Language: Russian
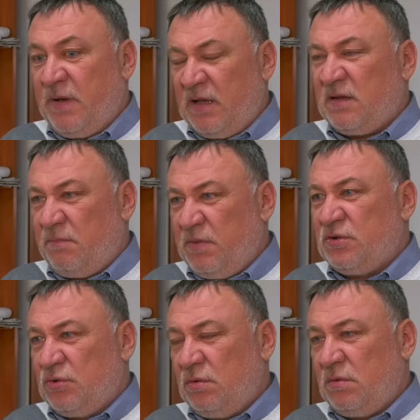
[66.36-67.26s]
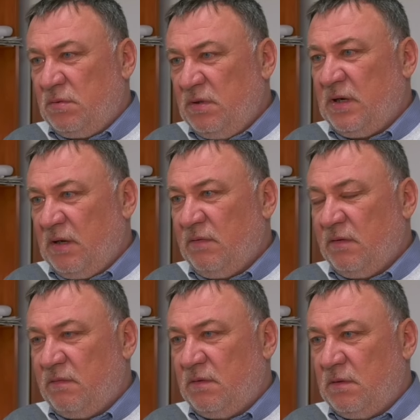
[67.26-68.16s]
порядка 500
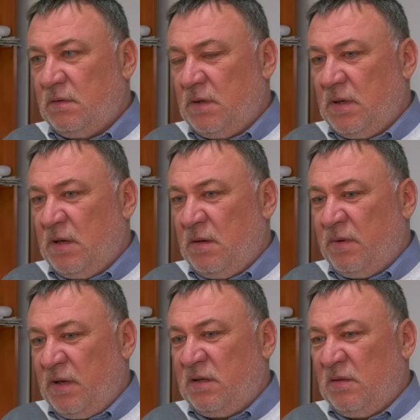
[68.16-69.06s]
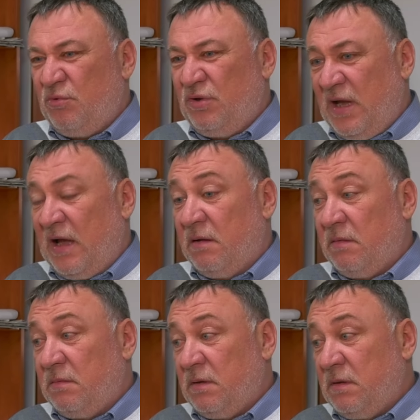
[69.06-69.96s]
деревьев. Поэтому да,
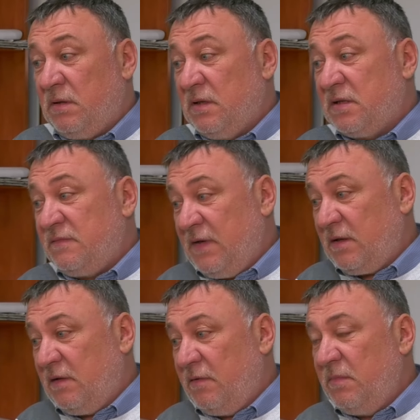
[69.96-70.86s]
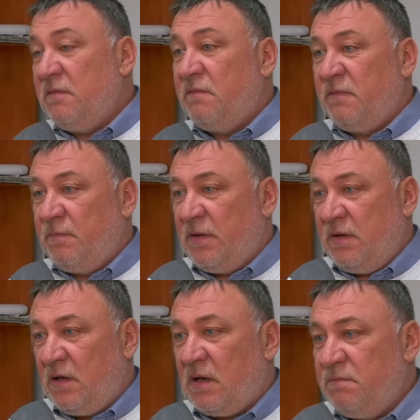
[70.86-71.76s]
и на Свердлова мы
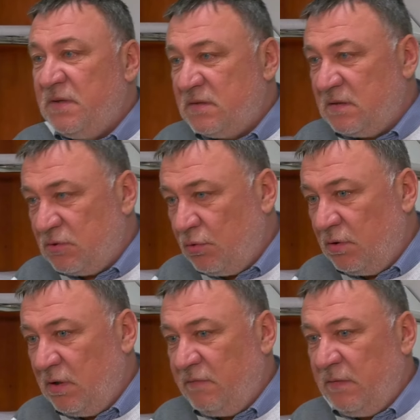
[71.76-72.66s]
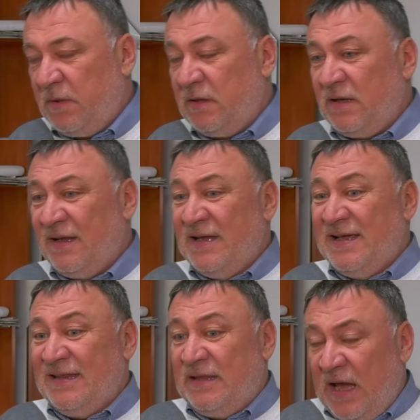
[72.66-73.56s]
выполнили компенсационные выплаты.
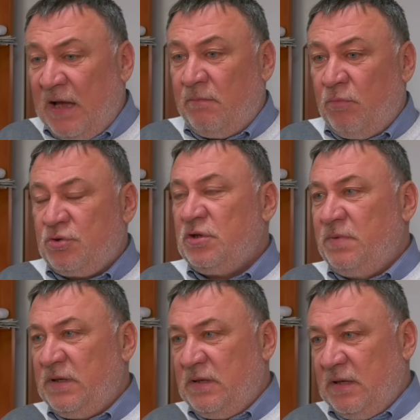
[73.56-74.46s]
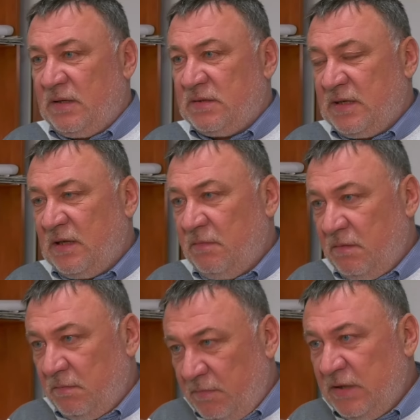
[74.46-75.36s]
Да, может быть, где-то стало
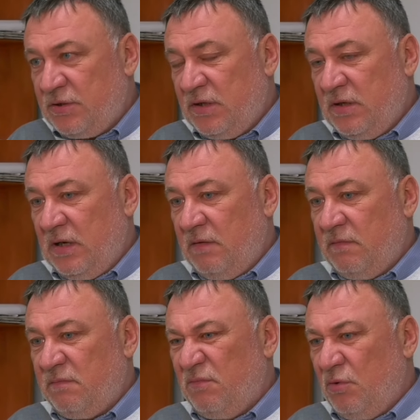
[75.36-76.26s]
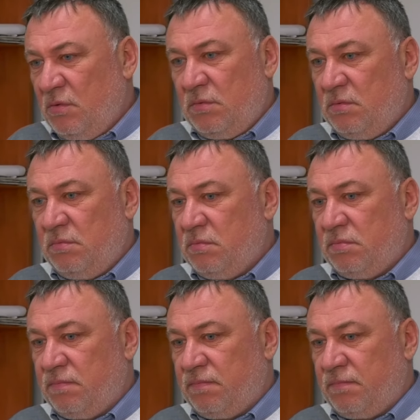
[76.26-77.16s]
меньше деревьев, но
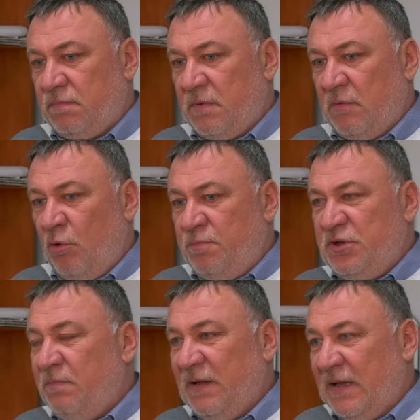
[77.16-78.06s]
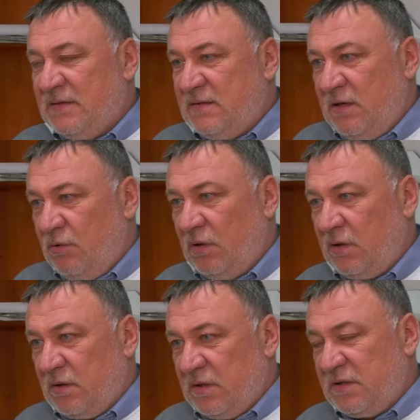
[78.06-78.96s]
общий баланс
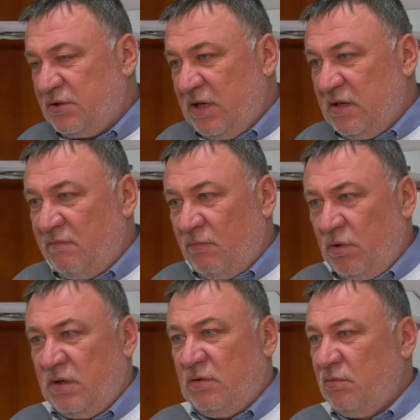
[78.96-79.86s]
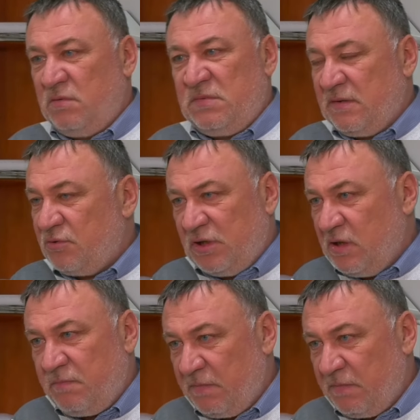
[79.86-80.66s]
зеленых насаждений в городе, он совершенно не